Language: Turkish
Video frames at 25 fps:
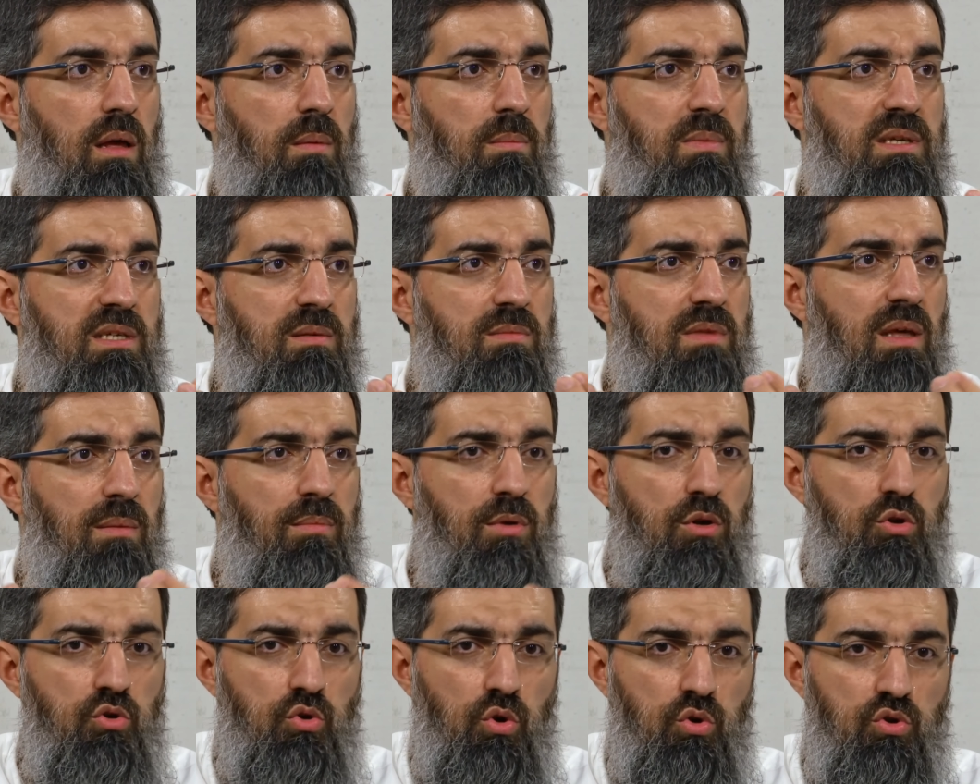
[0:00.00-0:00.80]
Bizim de
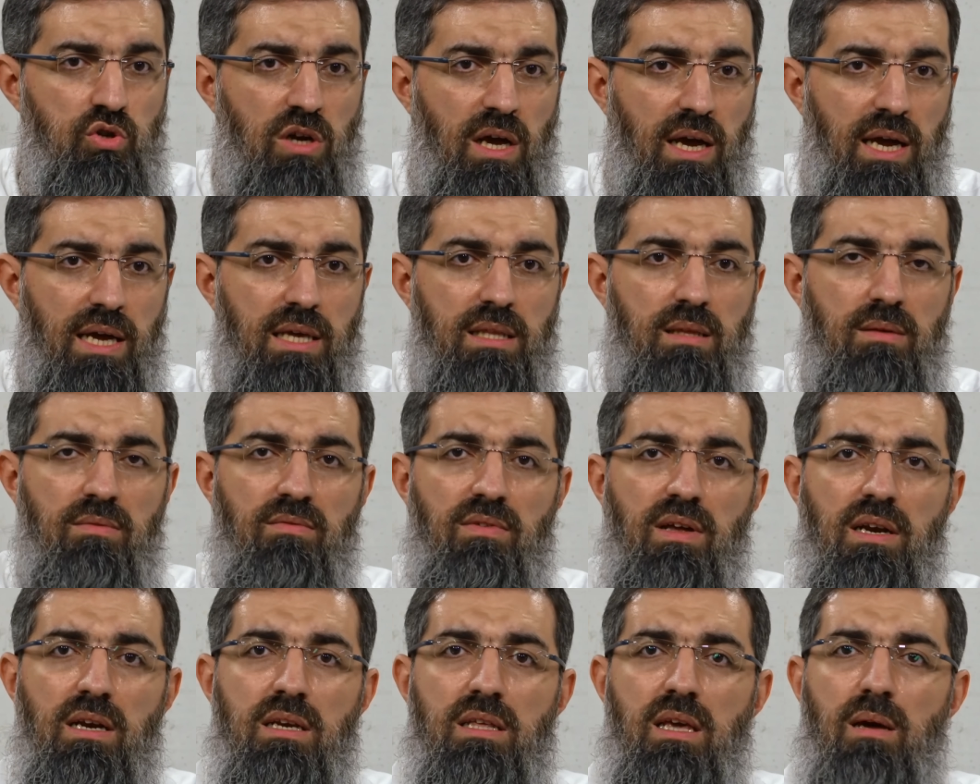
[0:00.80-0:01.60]
bir çocuğa eğitim
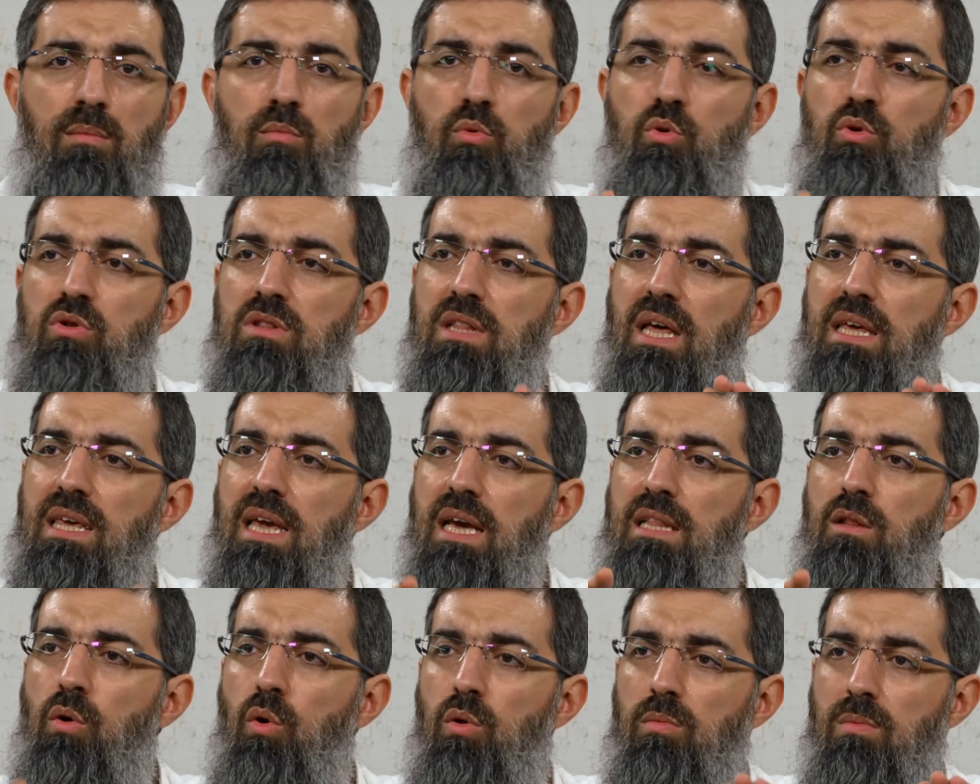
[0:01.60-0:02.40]
verirken bunun
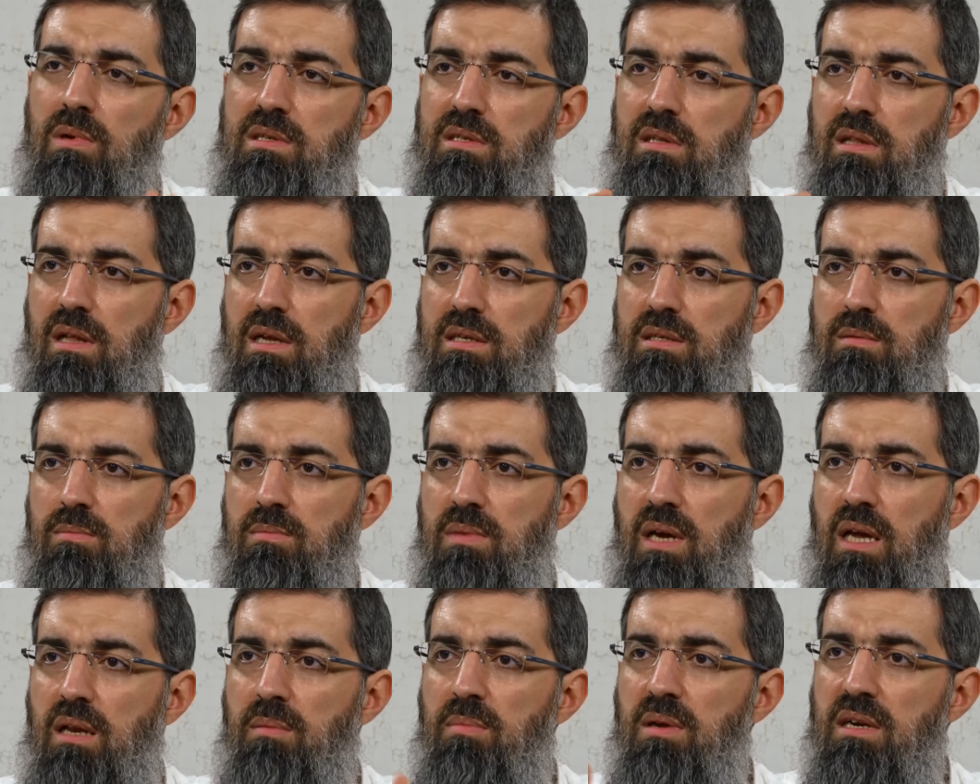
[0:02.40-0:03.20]
dengede olması lazım.
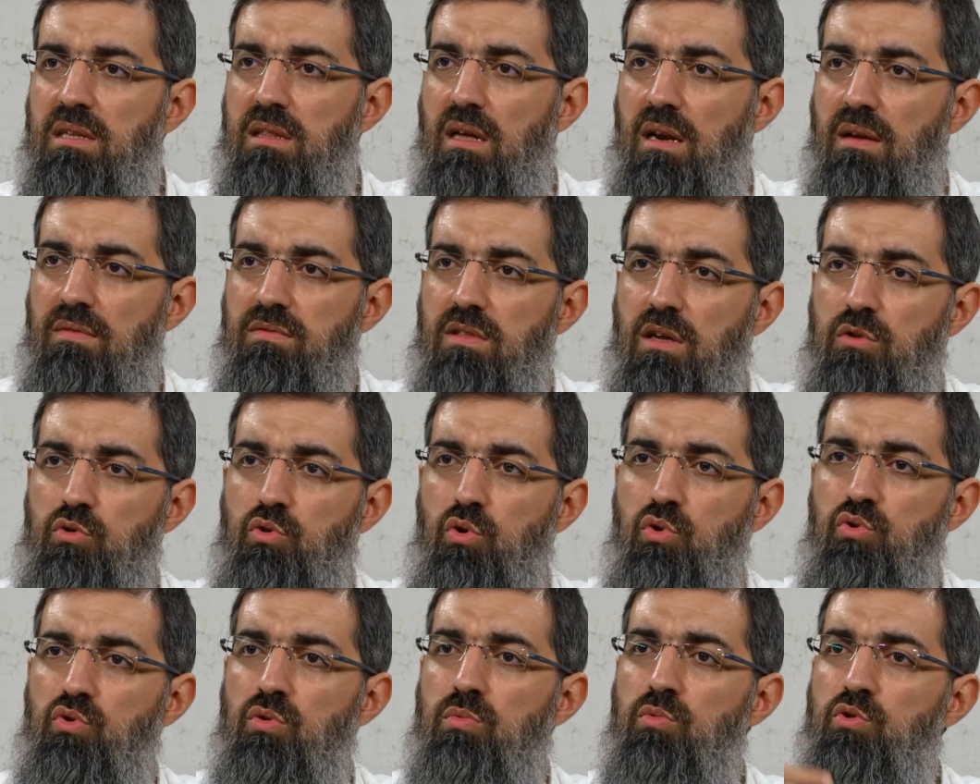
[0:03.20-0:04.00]
Yani bir taraftan
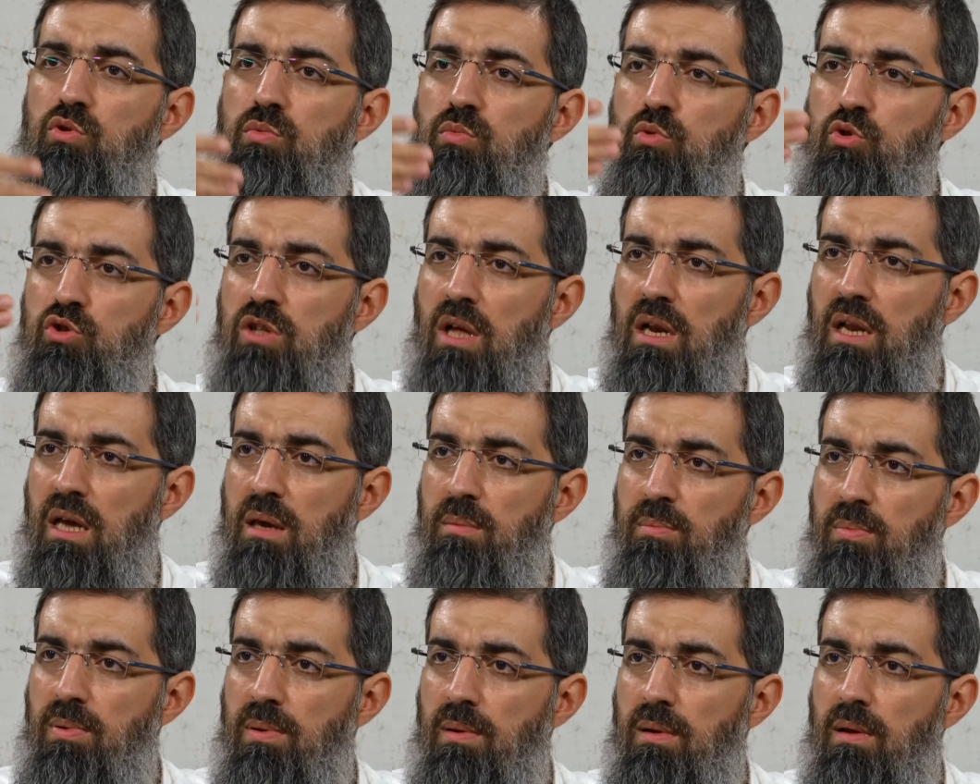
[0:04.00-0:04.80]
çocuğumuzu
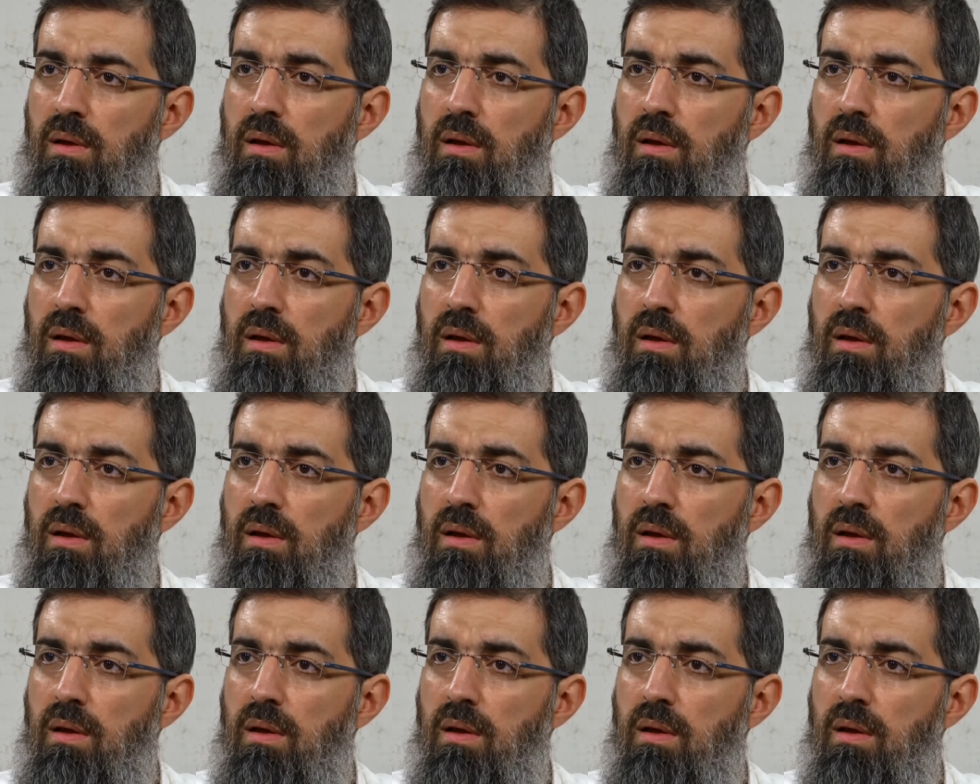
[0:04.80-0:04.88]
müjdeleyip,